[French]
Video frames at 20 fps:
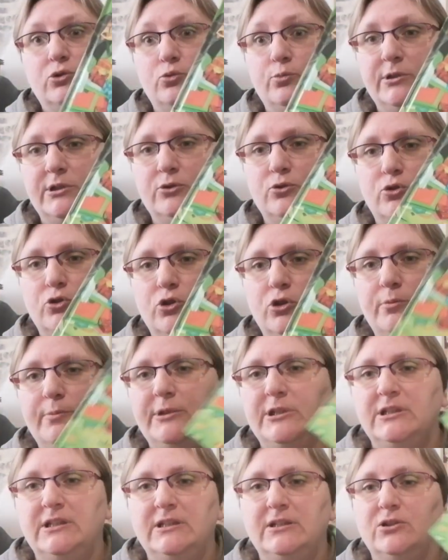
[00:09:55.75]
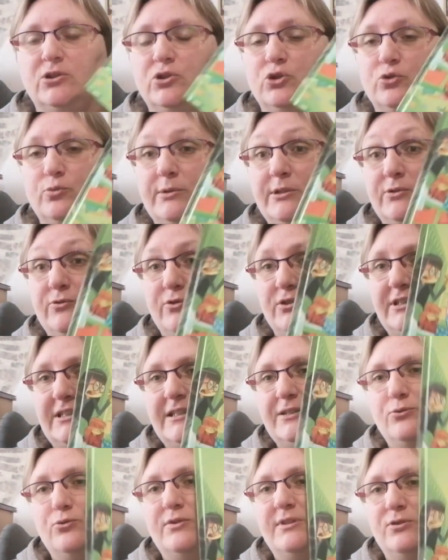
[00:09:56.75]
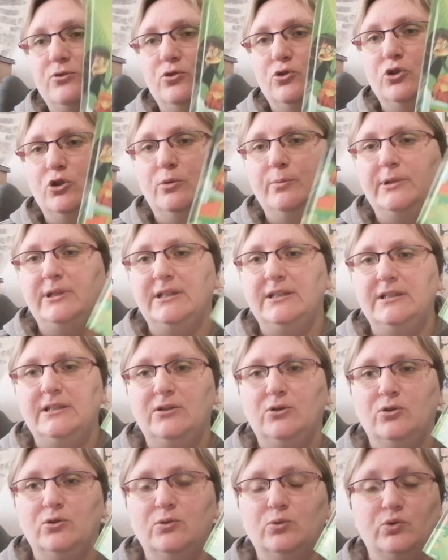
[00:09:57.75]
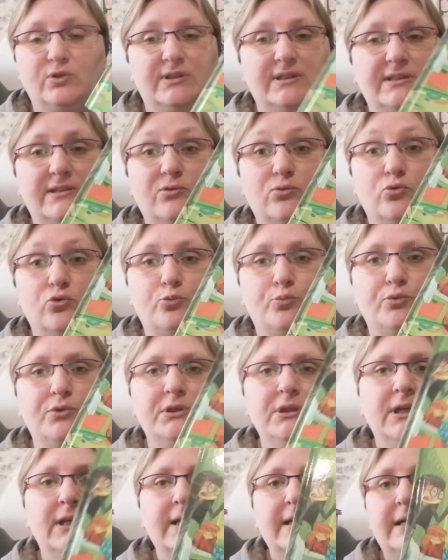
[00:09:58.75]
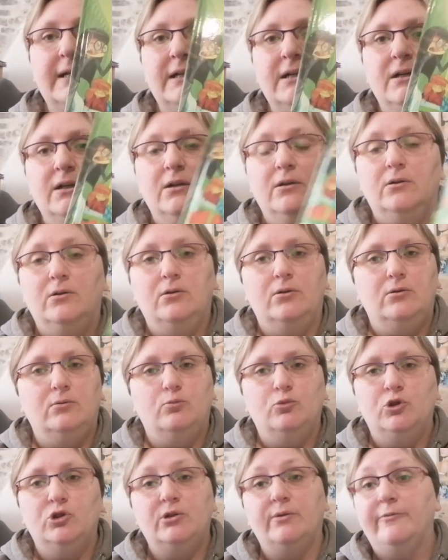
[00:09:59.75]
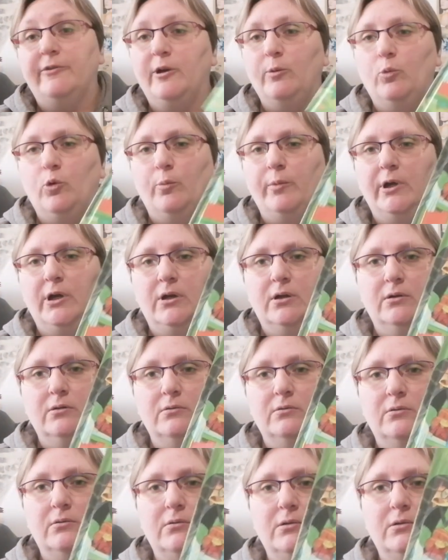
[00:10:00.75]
j'ai oublié de Nob, euh, j'ai oublié de vous le dire. Donc c'est de Nob et euh, aux éditions du Puy. moi j'aime vraiment bien.